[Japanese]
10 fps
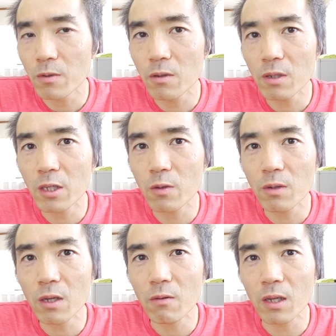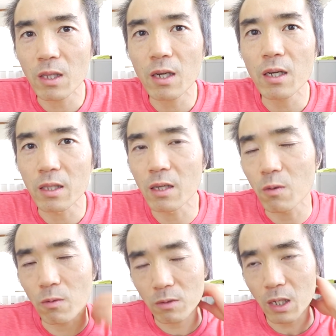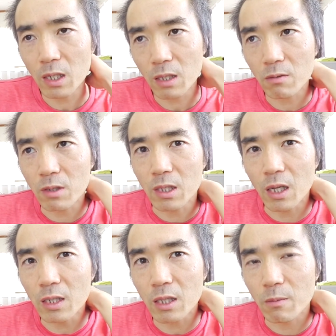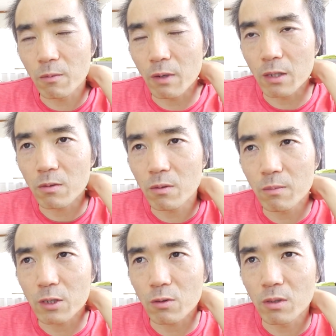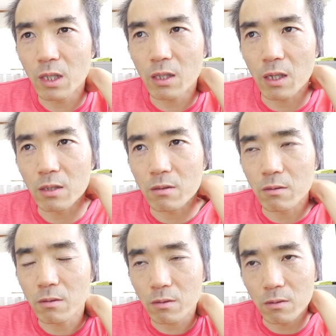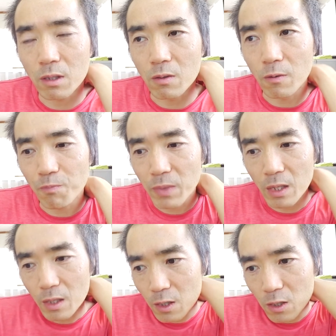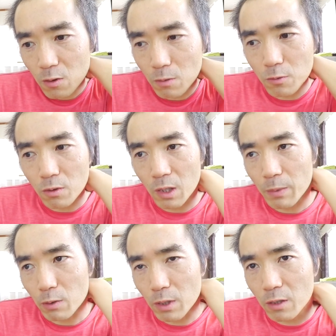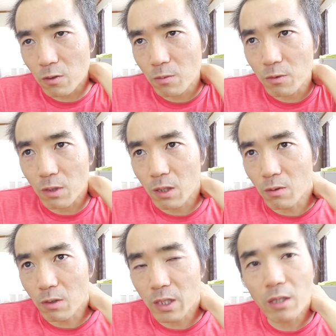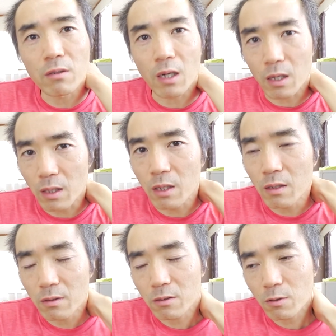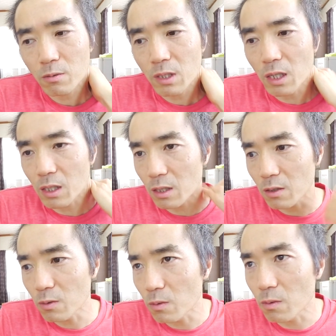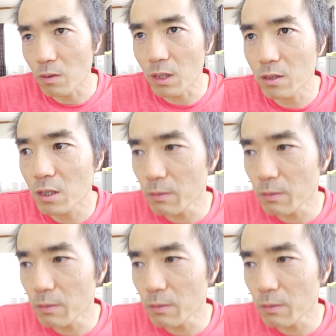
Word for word: もう気温結構暖かいね。このぐらいだといいね。汗も割と、まあちょっと出たりするけど、飲むと、やっぱドリンク飲むとあの冷えるからね、ちょうどいいかなっていうところです。